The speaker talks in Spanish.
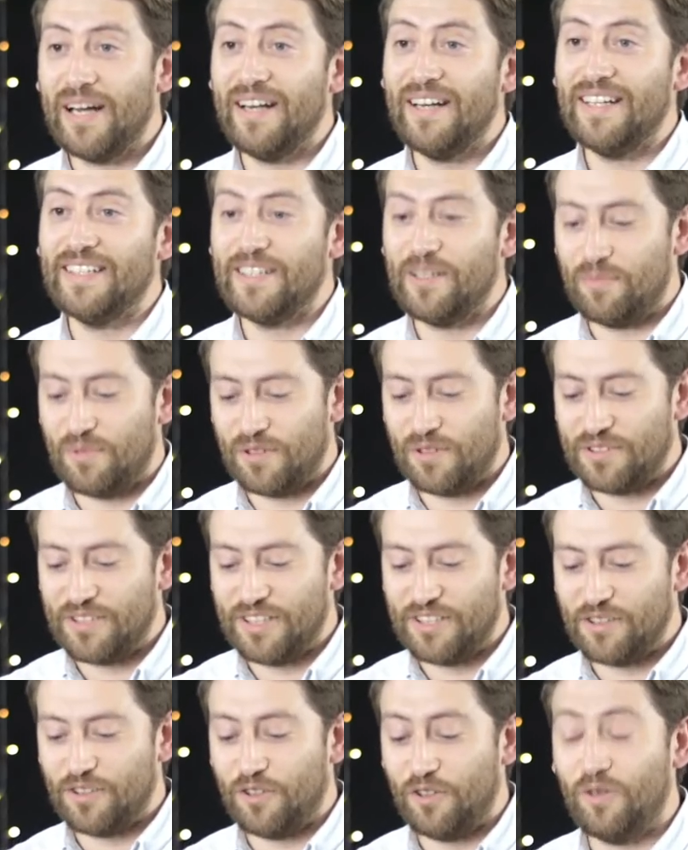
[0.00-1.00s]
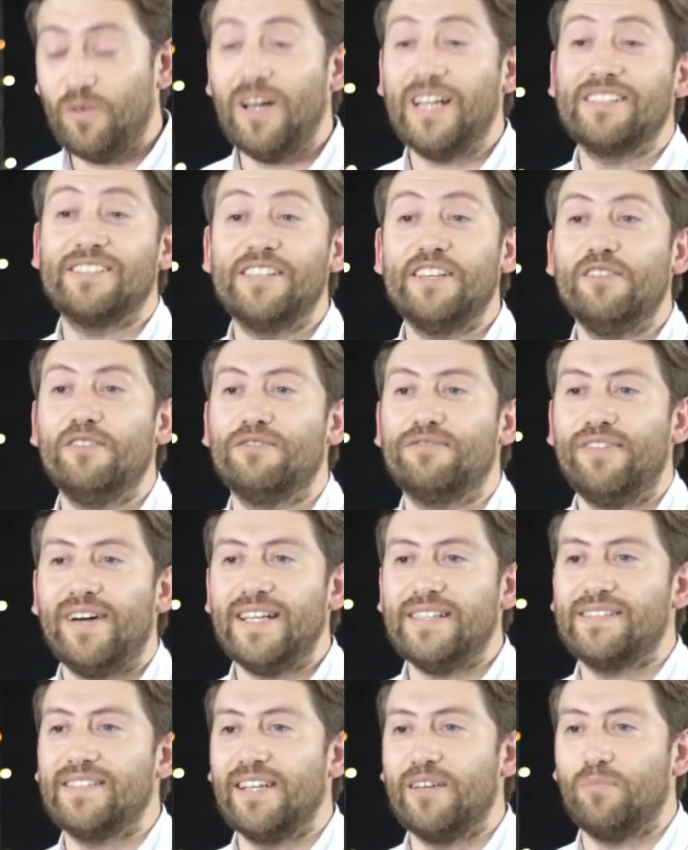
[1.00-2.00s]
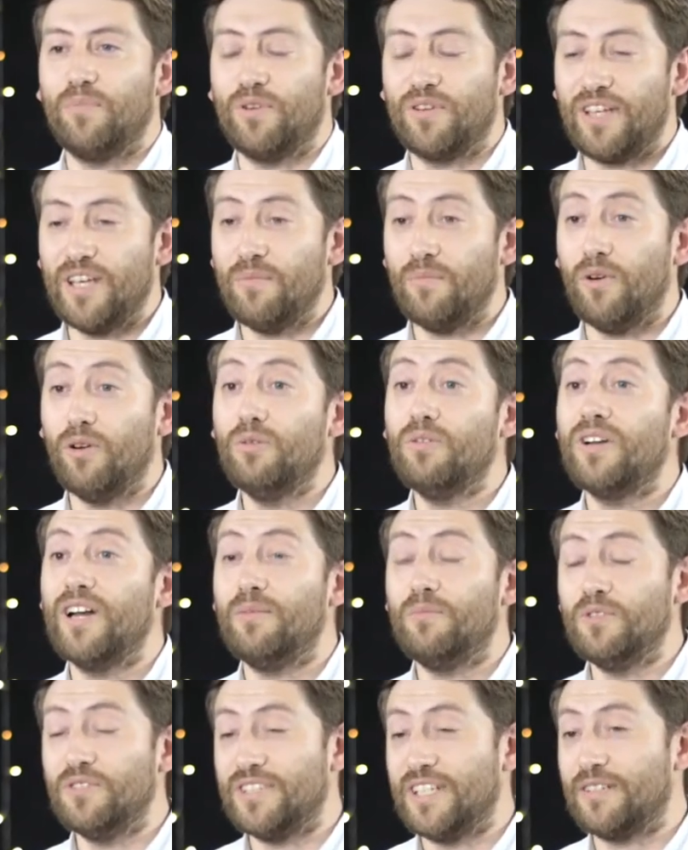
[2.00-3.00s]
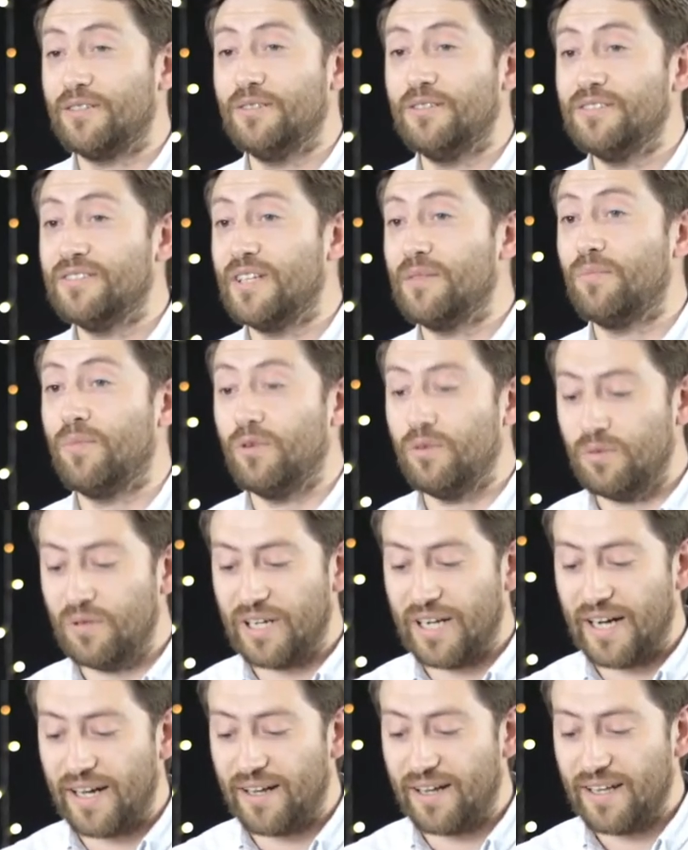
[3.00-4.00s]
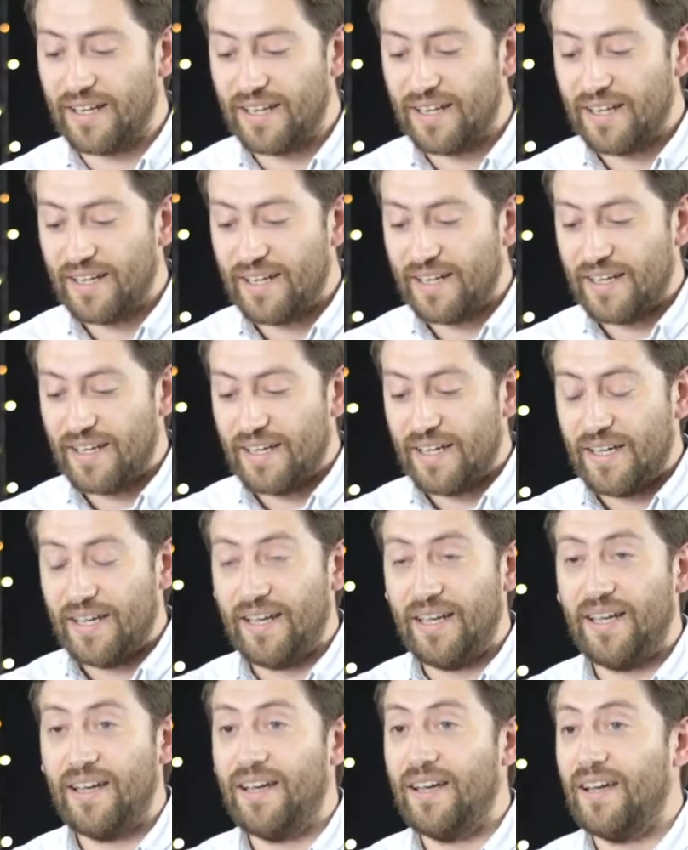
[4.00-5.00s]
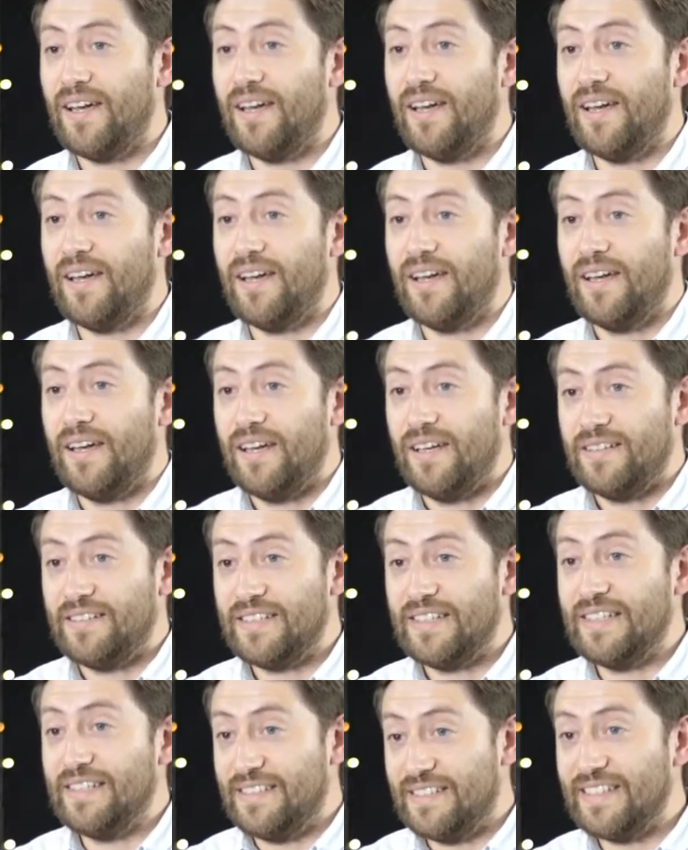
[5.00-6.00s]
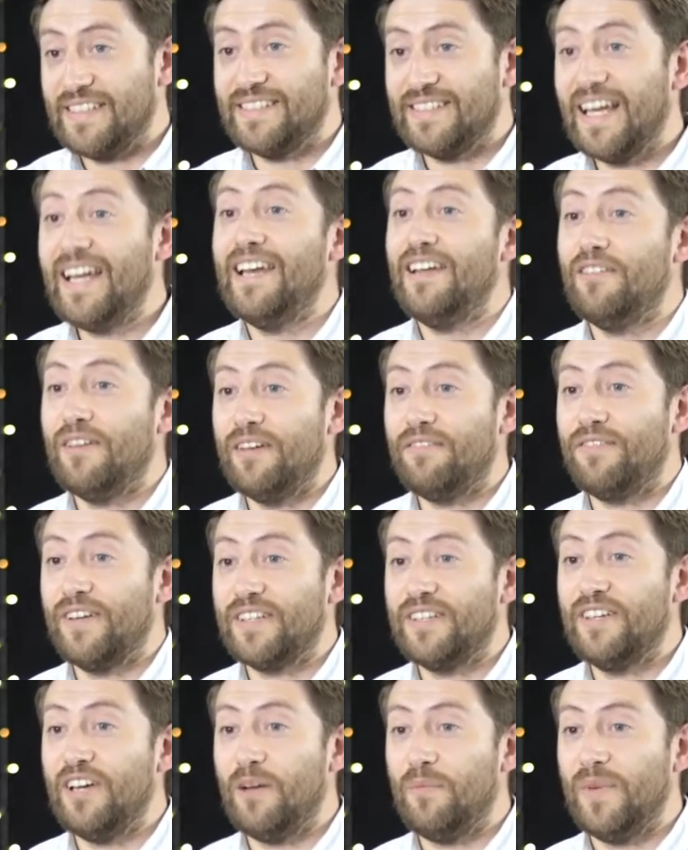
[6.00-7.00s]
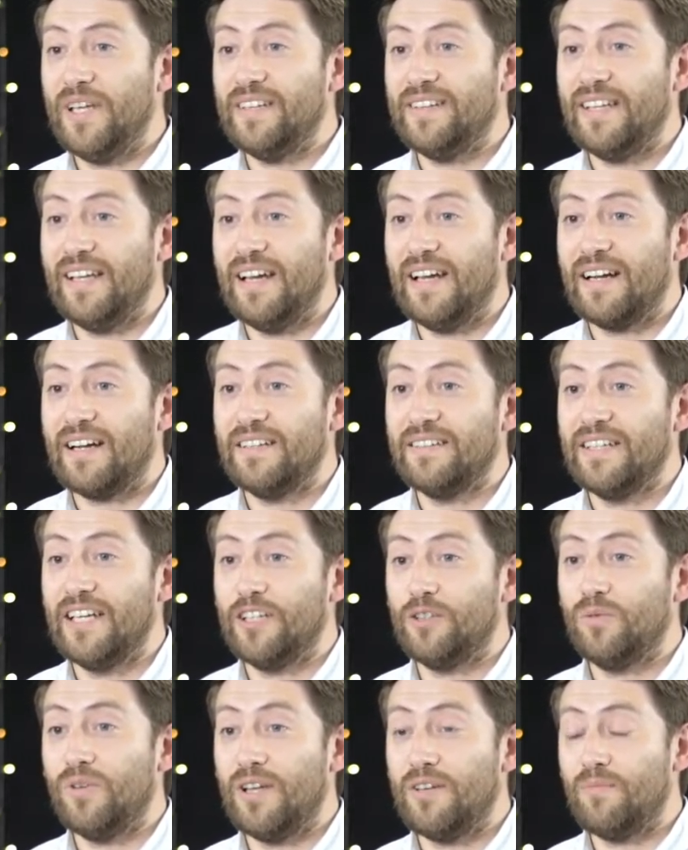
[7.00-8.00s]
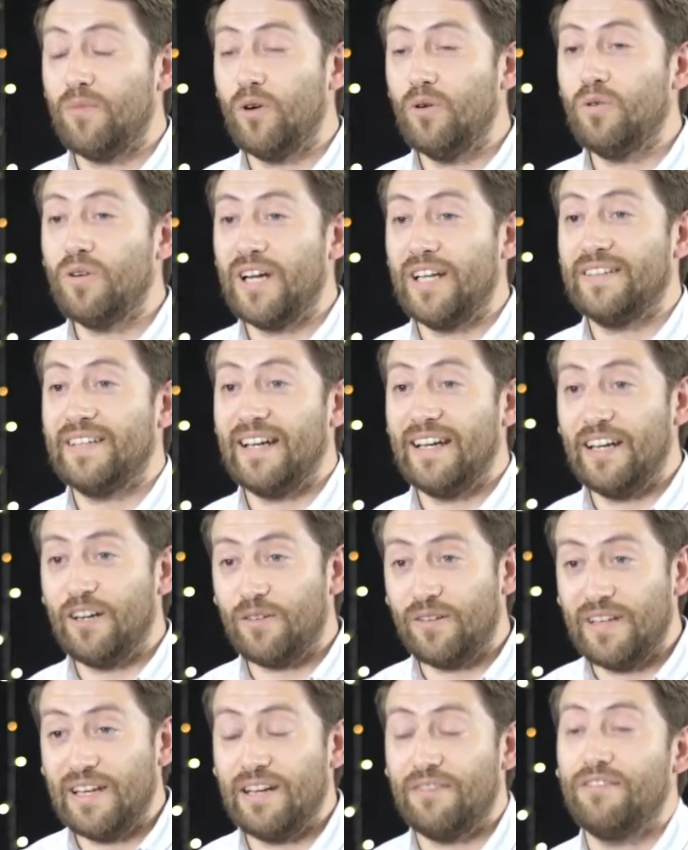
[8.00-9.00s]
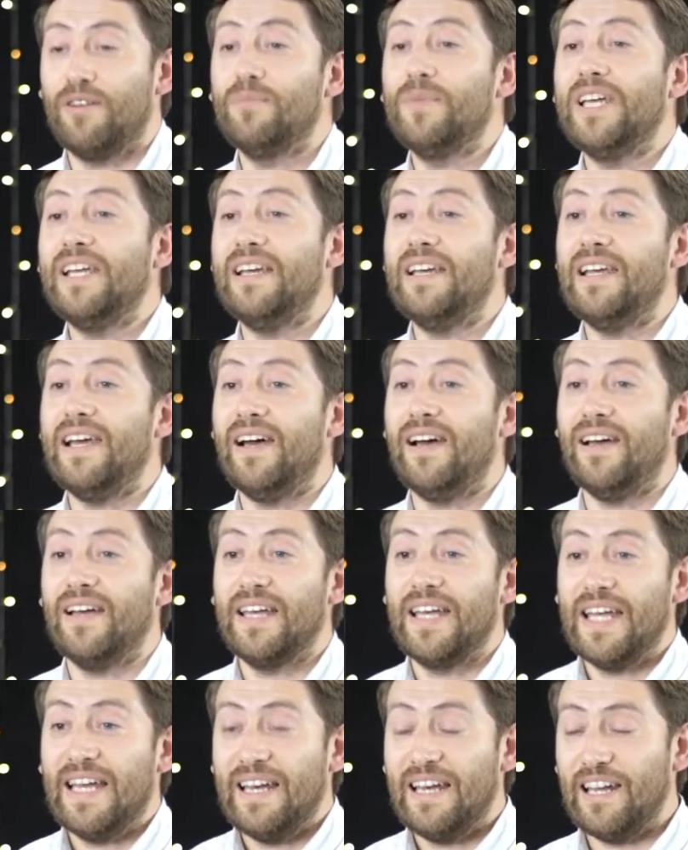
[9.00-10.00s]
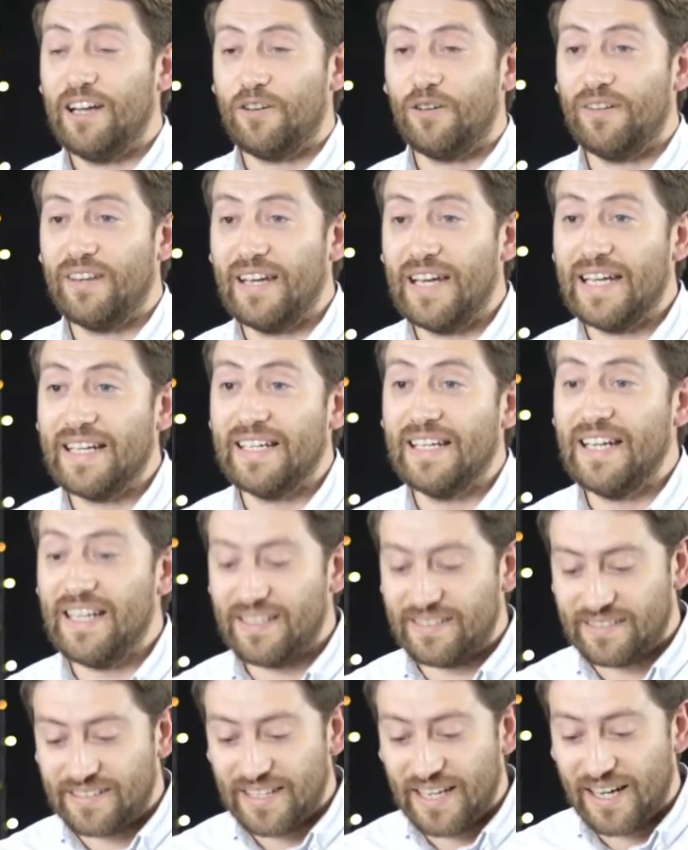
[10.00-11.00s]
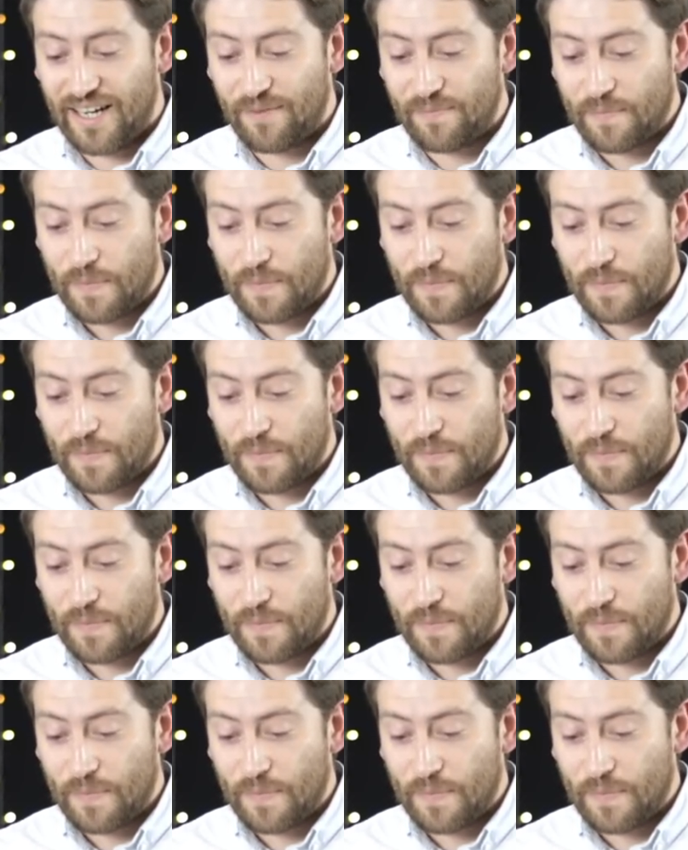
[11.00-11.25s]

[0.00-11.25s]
en este proceso no ha sido fácil porque involucra muchas cosas, involucra... Eh, si, sale efectivamente la candidatura, involucra estar lejos de la familia, lejos de la iglesia,